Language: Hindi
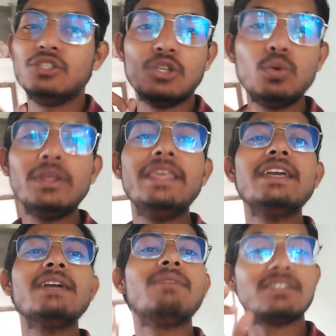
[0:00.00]
ज़रूर
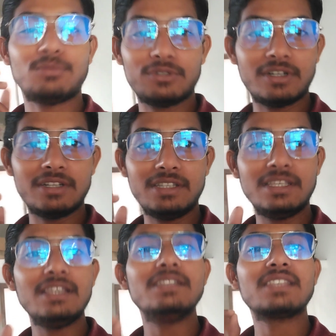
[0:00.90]
एक बार सपोर्ट कर
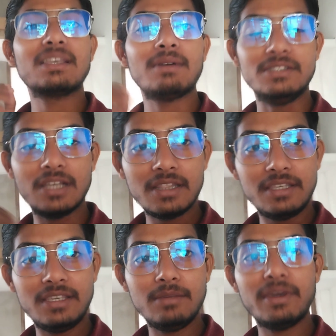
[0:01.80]
दीजिए इसके बाद जल्द
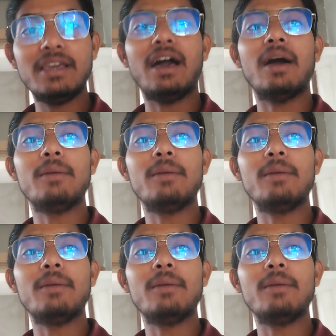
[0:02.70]
ही मैं